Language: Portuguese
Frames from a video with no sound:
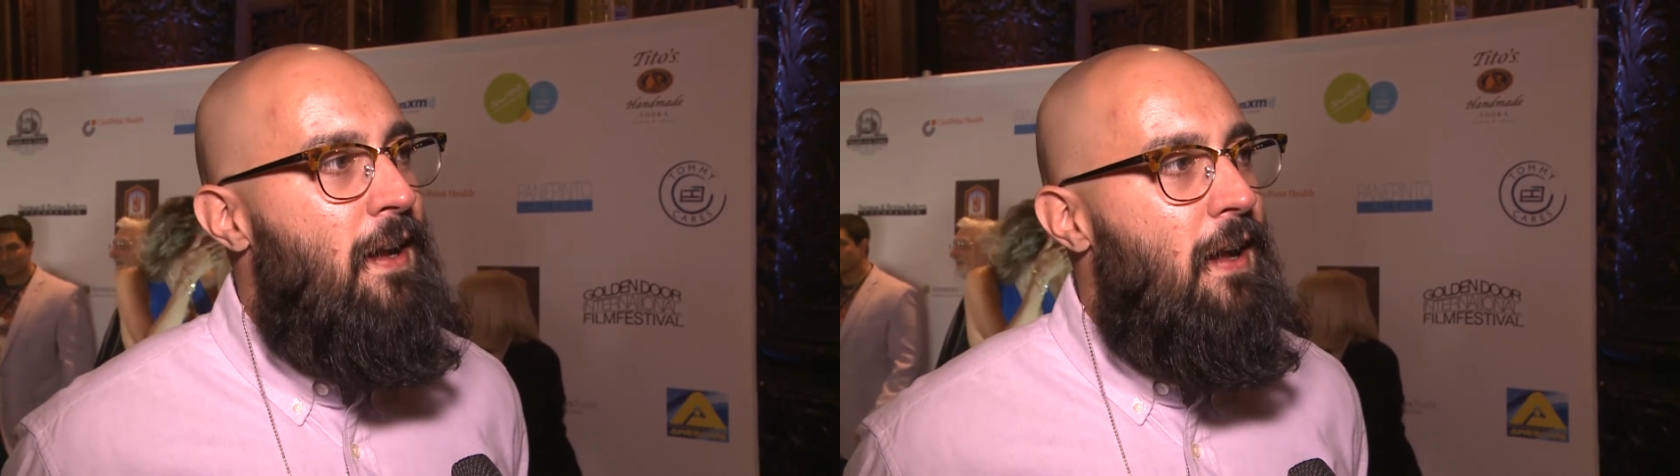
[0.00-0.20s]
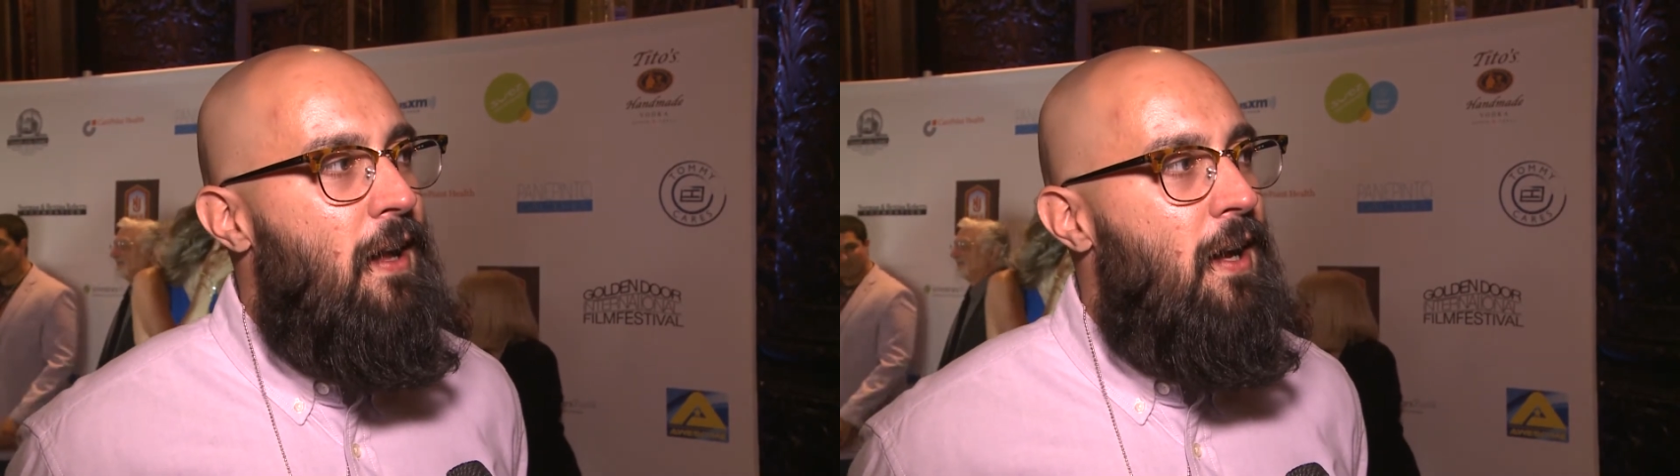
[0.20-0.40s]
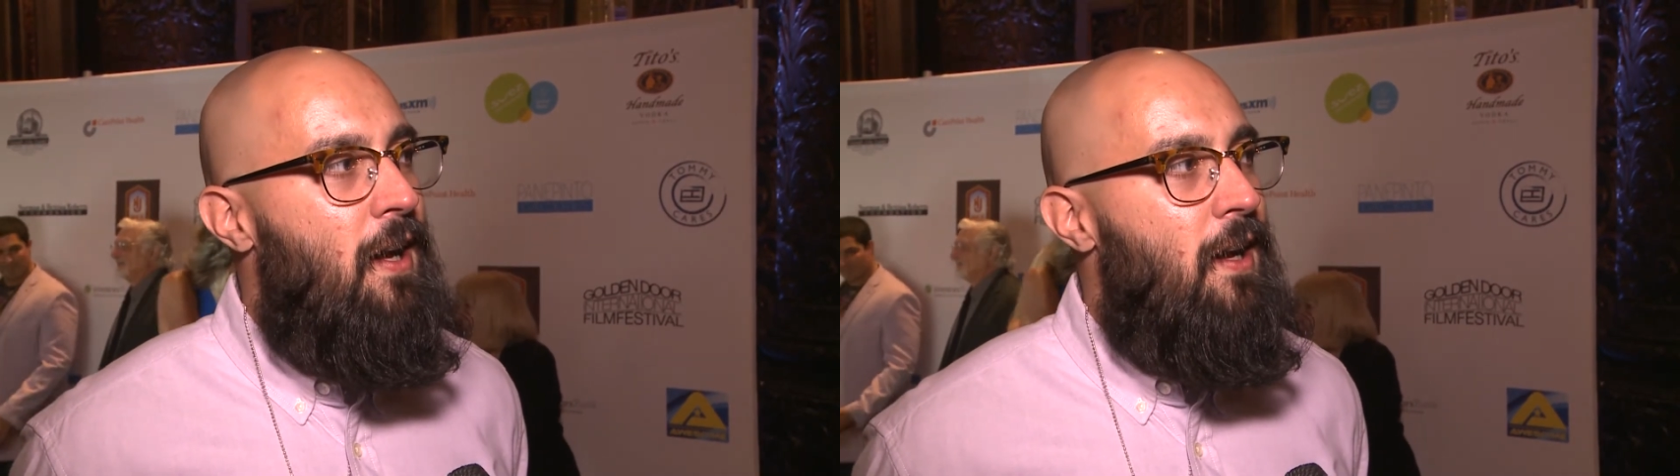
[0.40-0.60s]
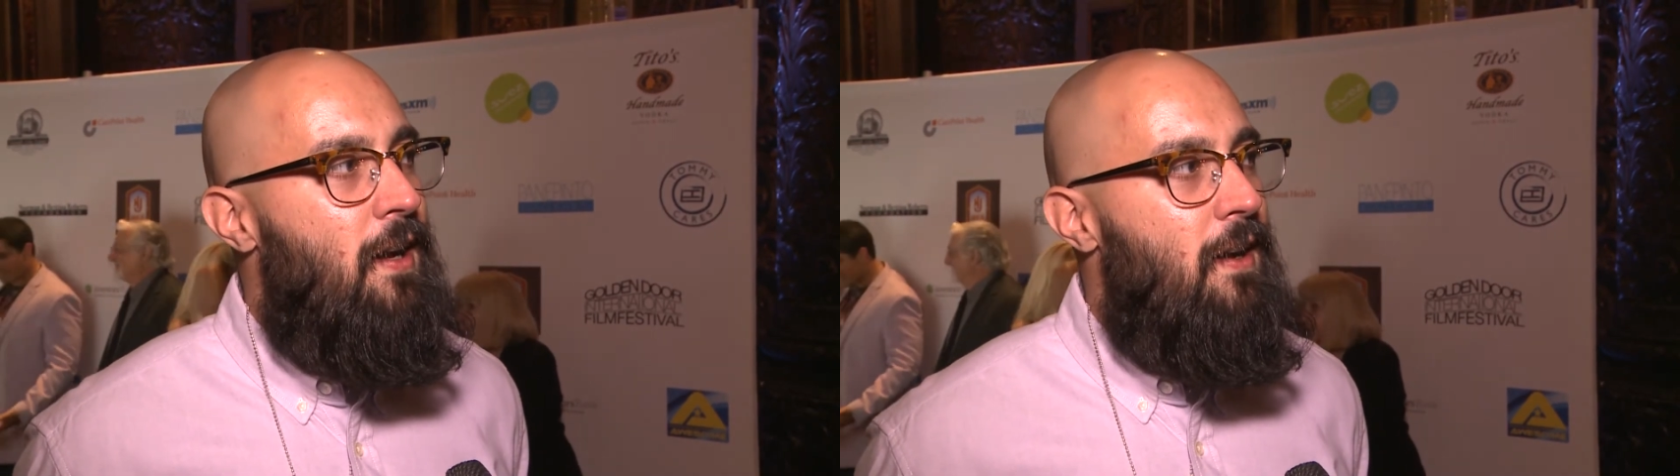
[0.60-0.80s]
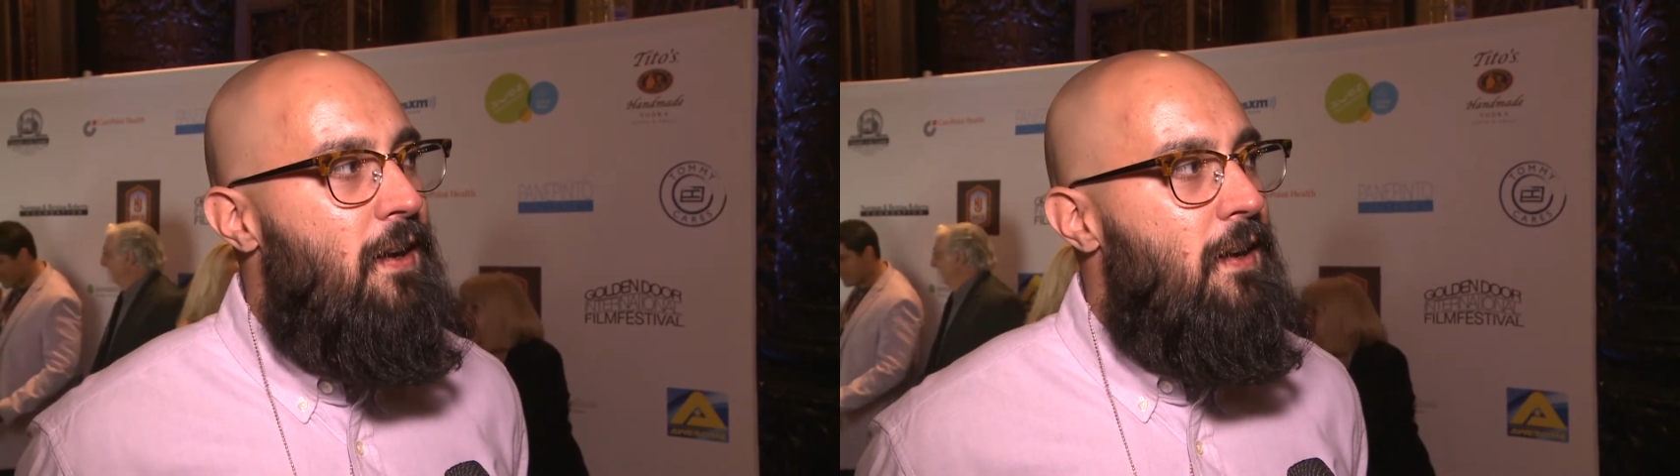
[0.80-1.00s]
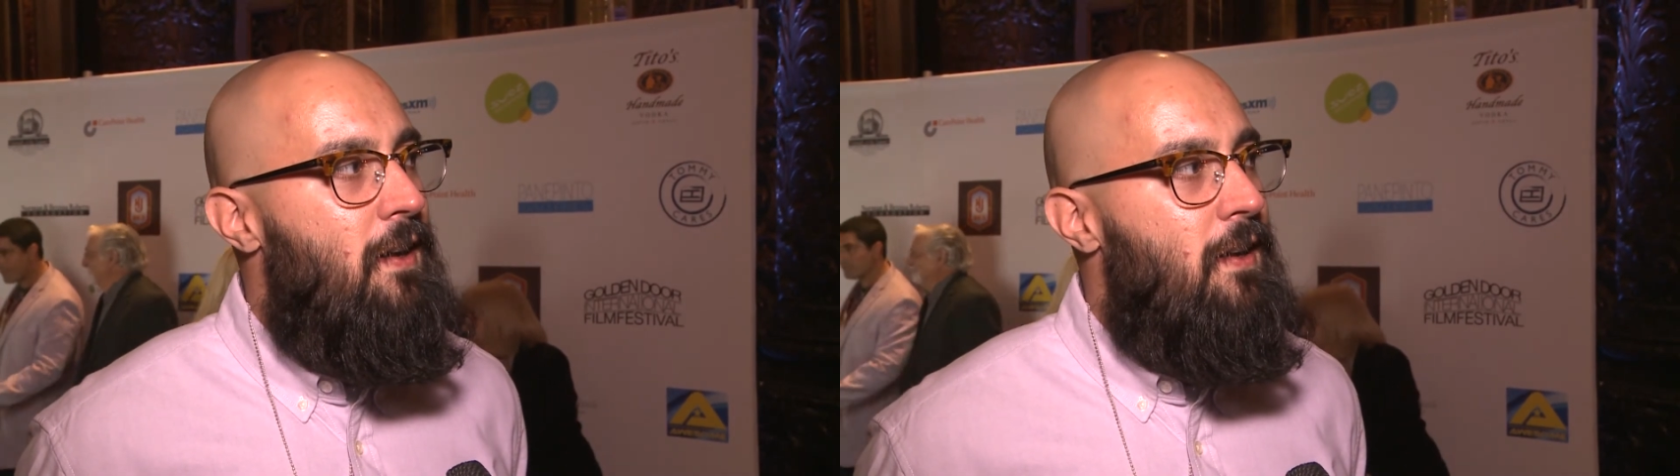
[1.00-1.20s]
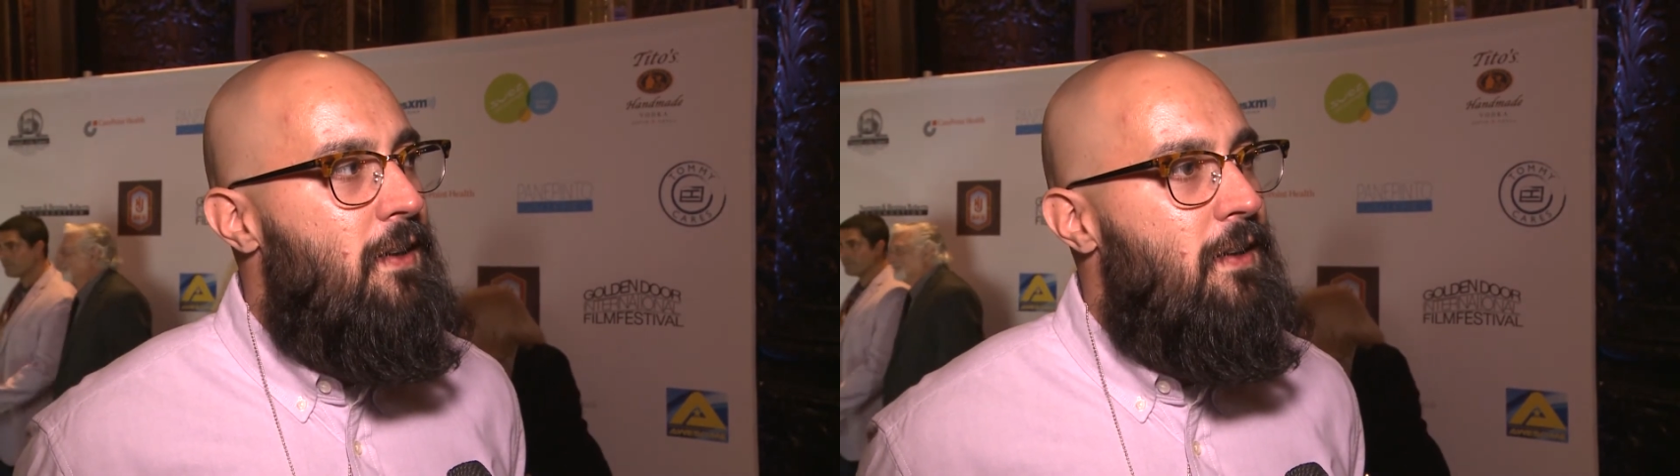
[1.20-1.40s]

uh,